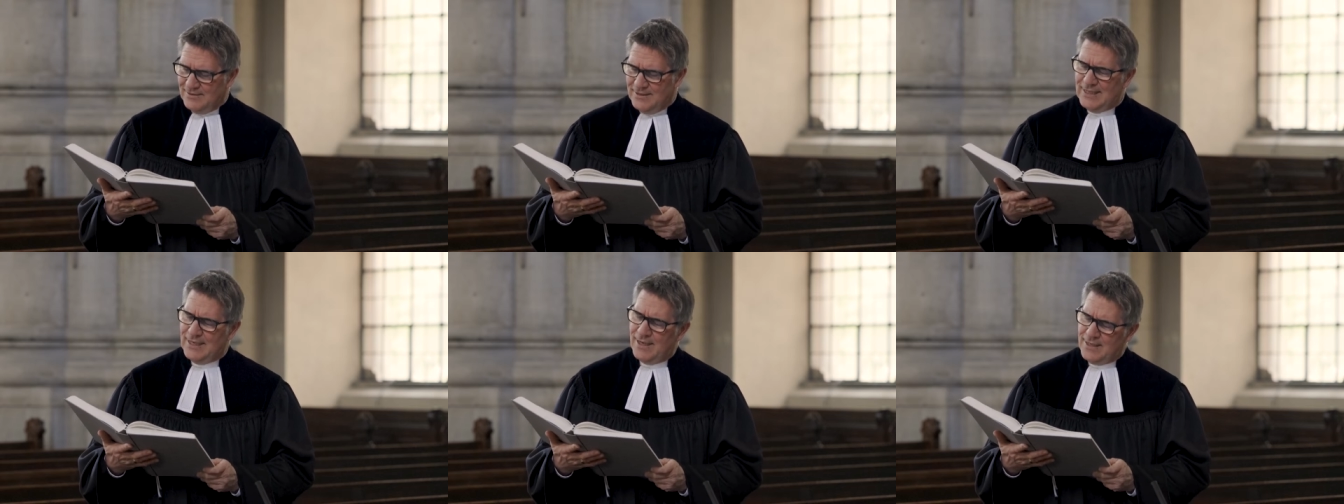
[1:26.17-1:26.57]

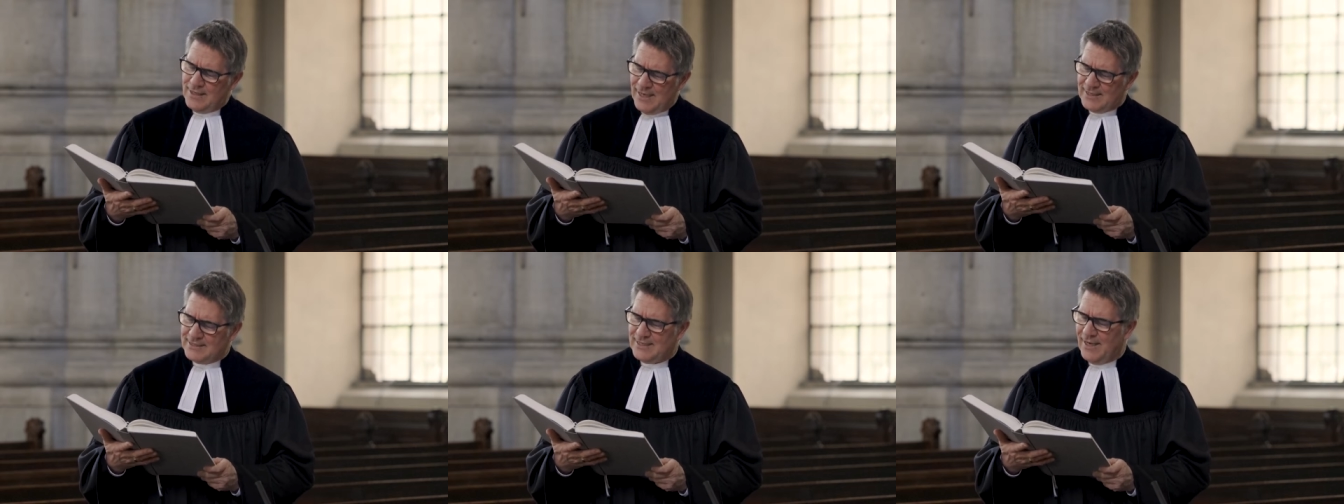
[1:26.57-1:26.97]
die
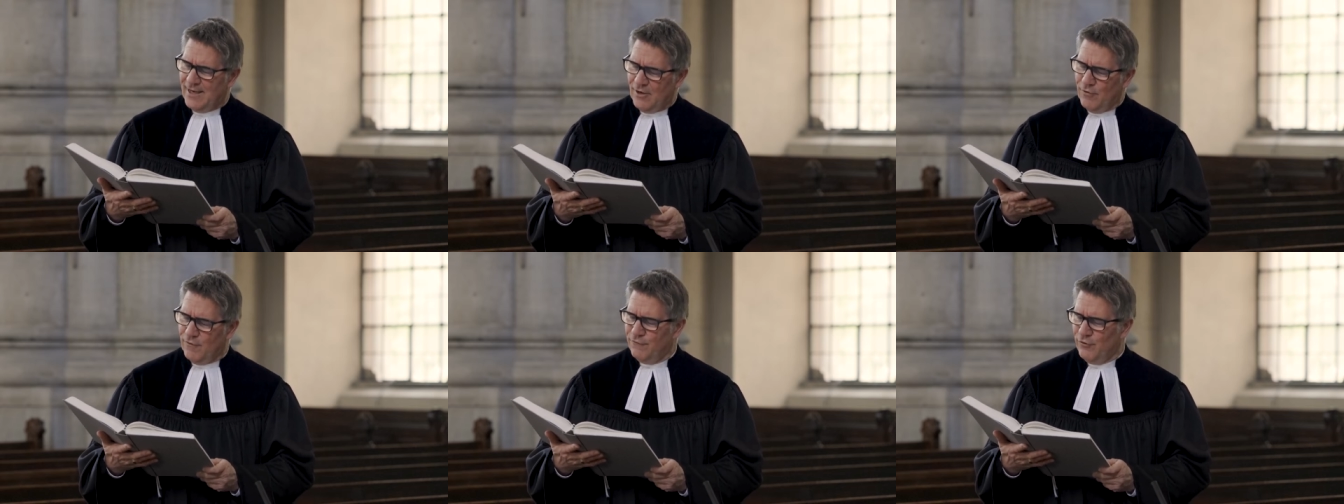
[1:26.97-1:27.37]
hat
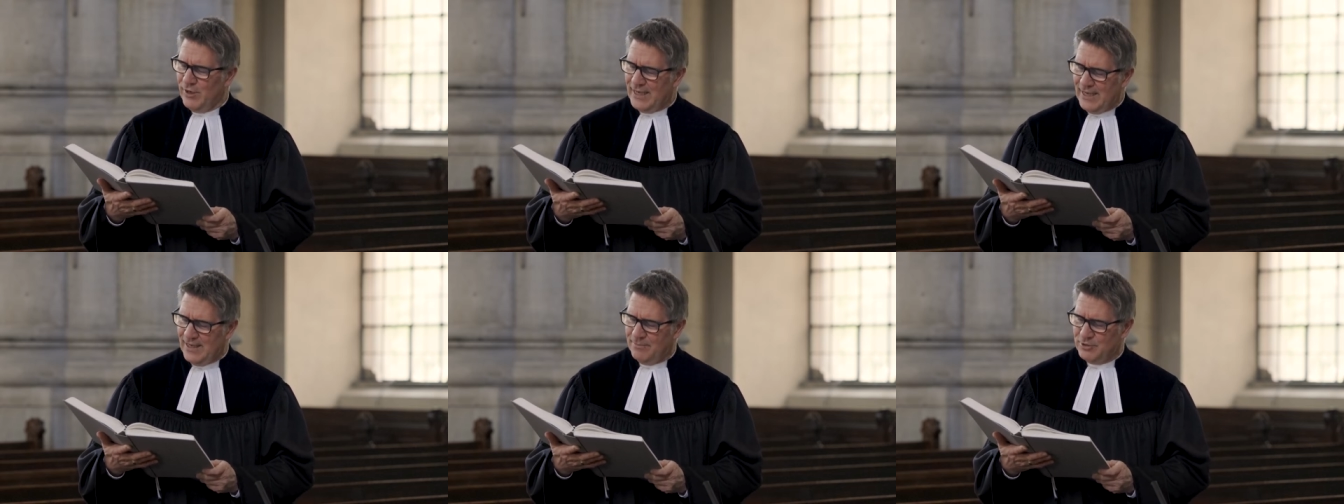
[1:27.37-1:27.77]
er auch
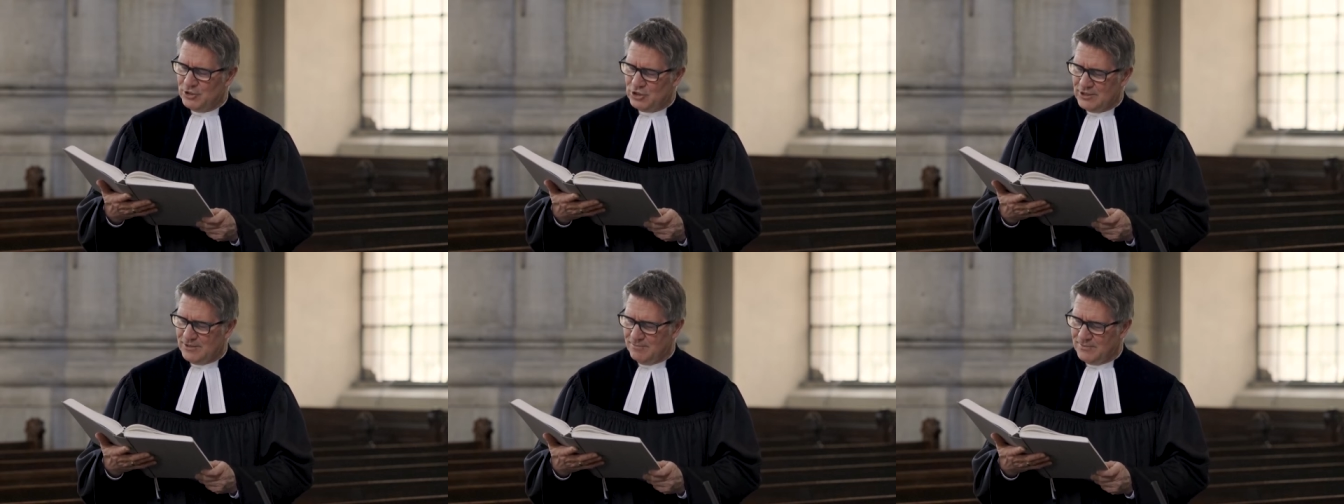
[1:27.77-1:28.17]

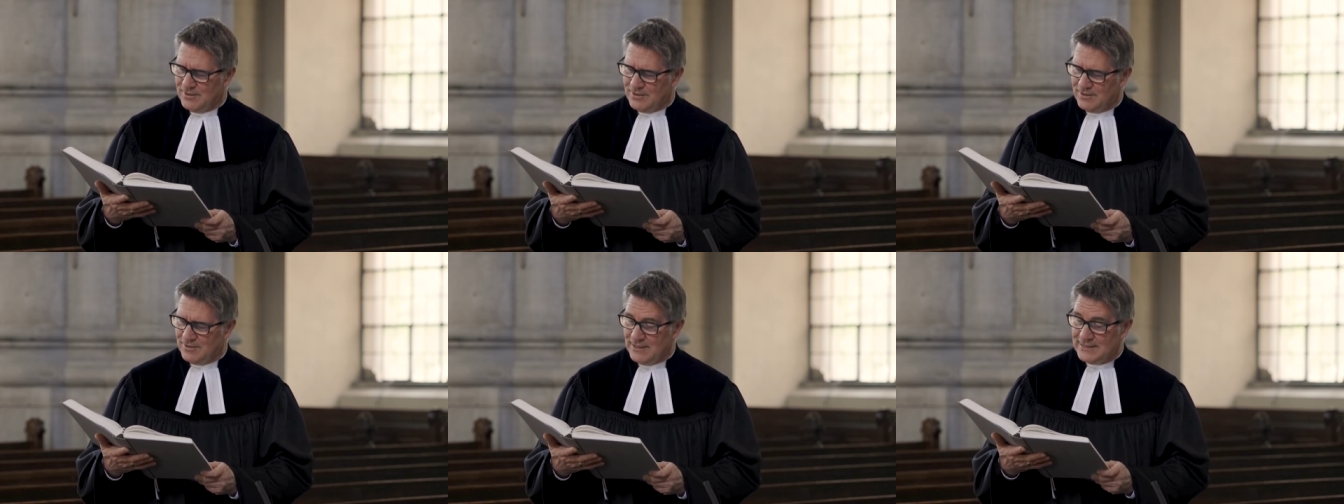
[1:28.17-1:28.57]

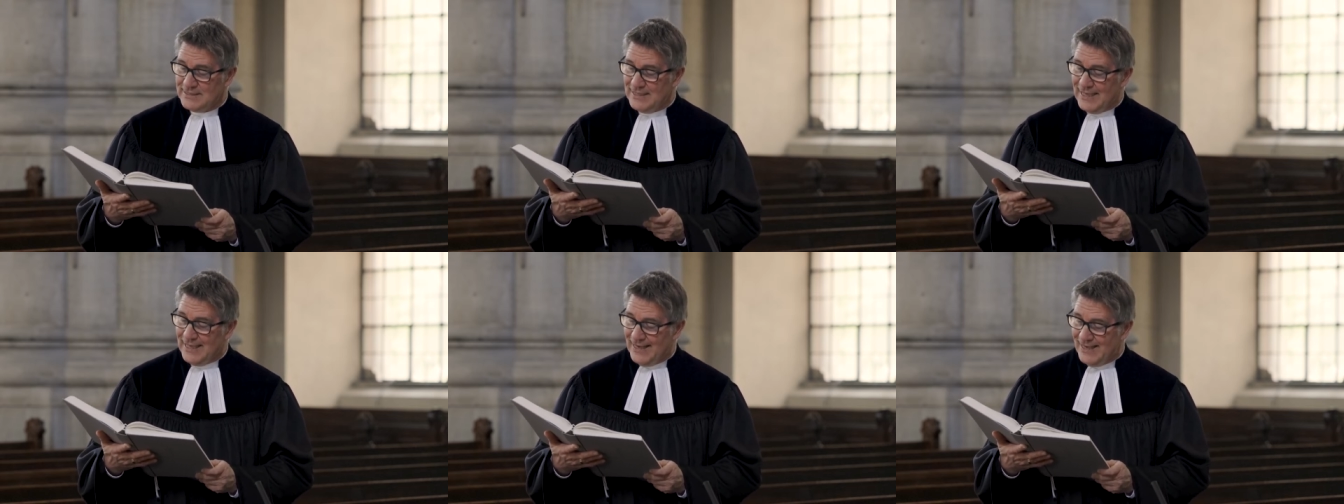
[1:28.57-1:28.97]
vorherbestimmt, dass
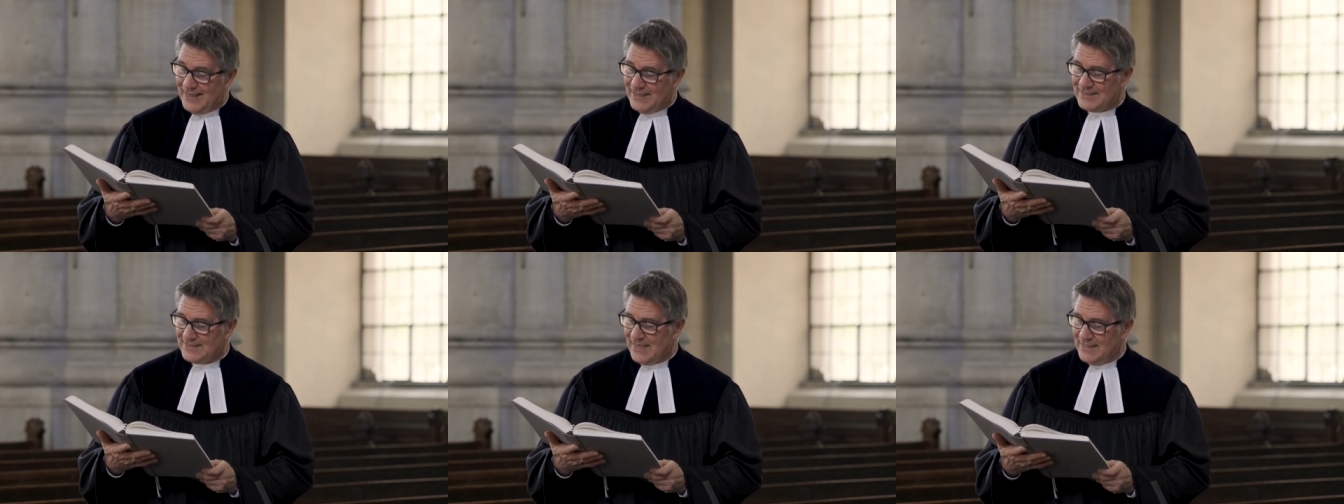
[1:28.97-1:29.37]
sie
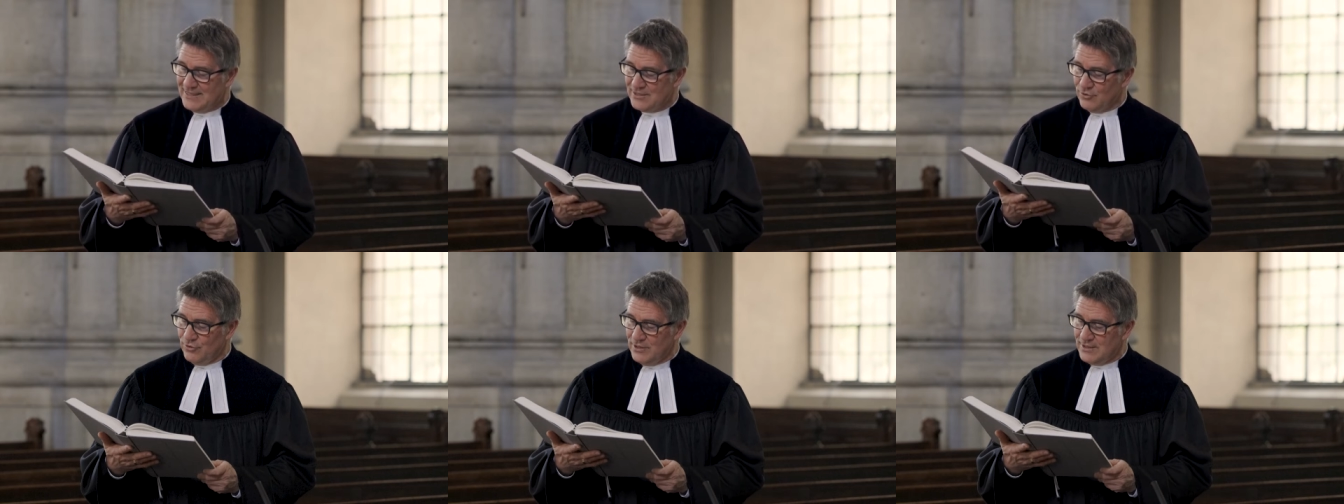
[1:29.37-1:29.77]
gleich sein
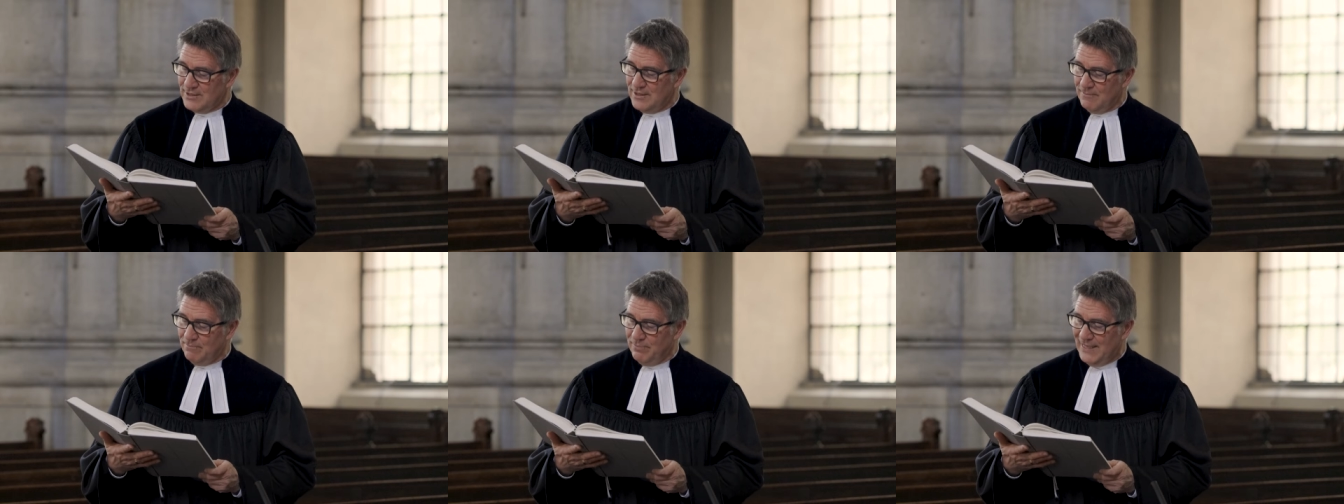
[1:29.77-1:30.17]
sollten
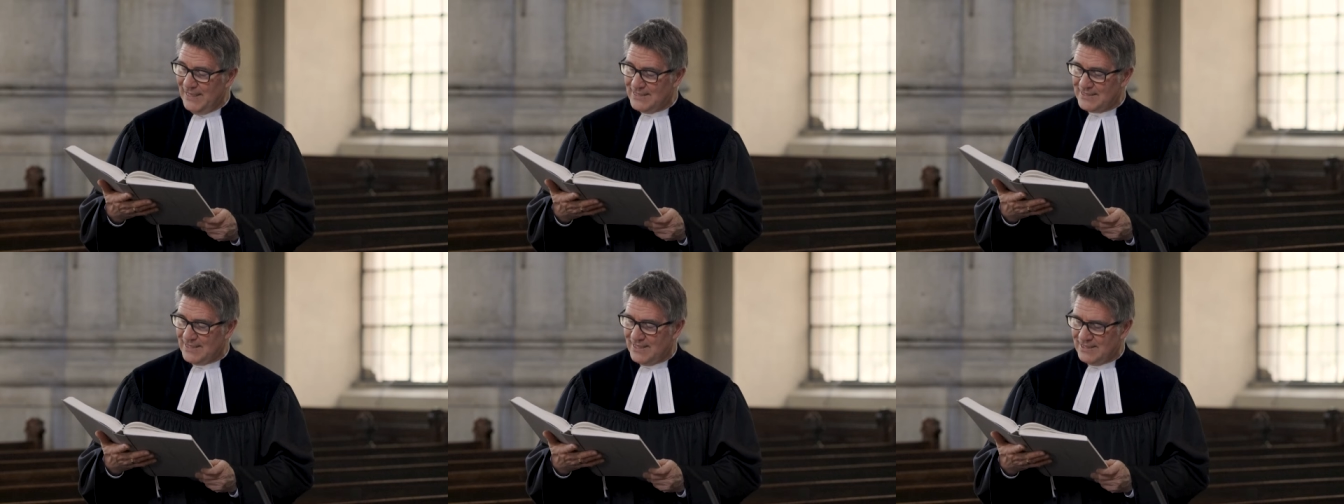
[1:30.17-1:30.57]
dem
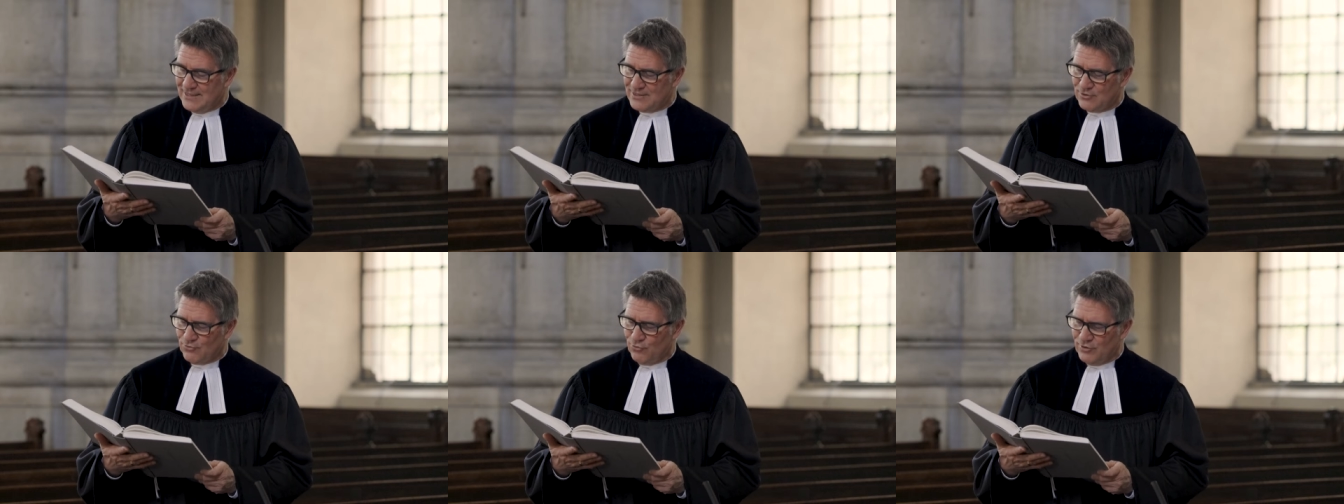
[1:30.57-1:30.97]
Bild
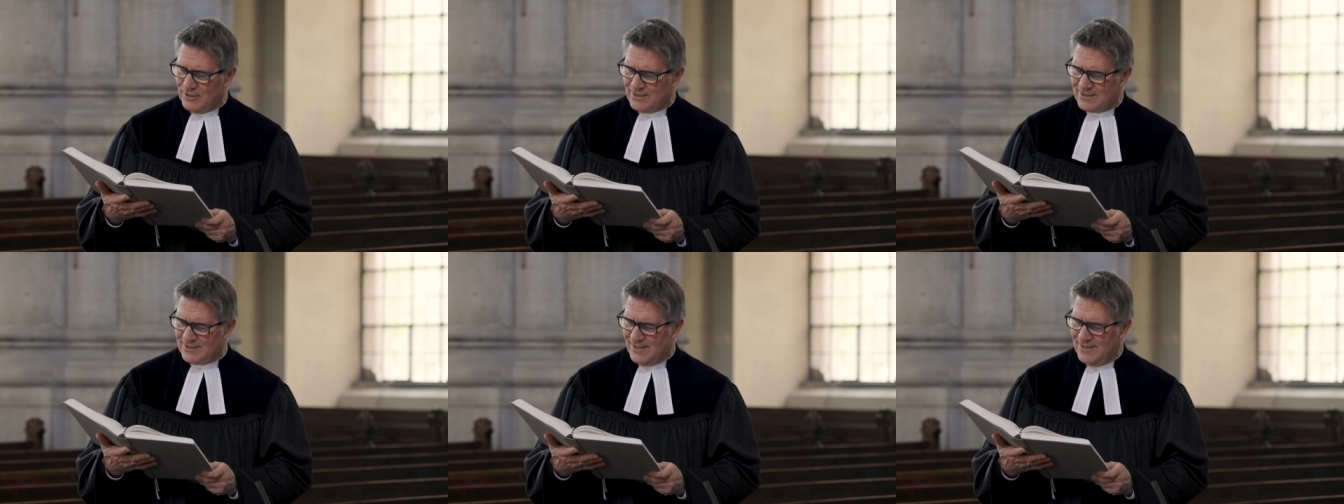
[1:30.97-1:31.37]
seines
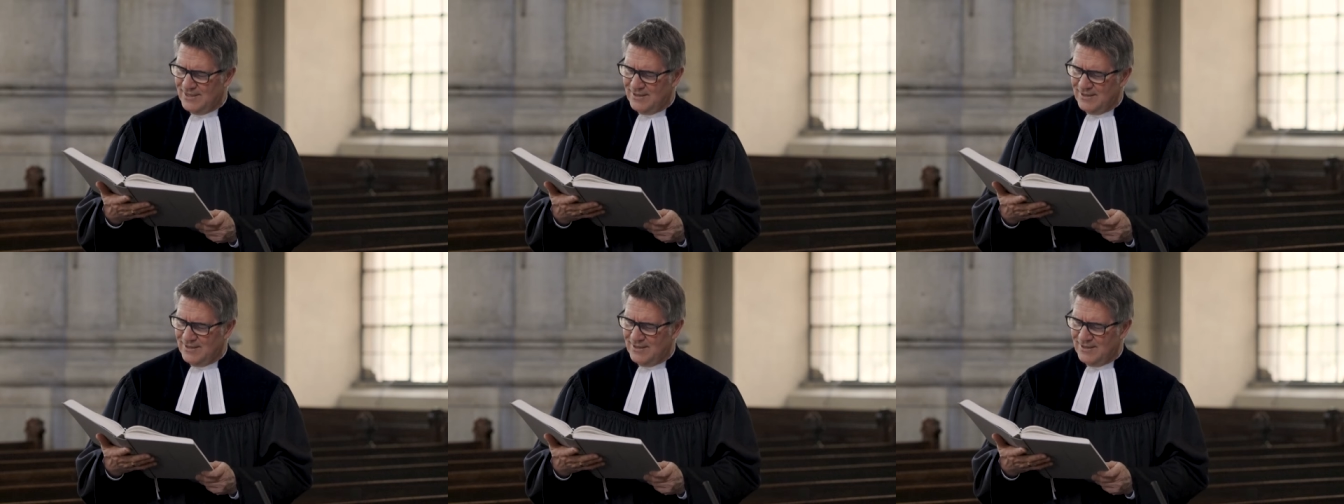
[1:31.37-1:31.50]
Sohnes,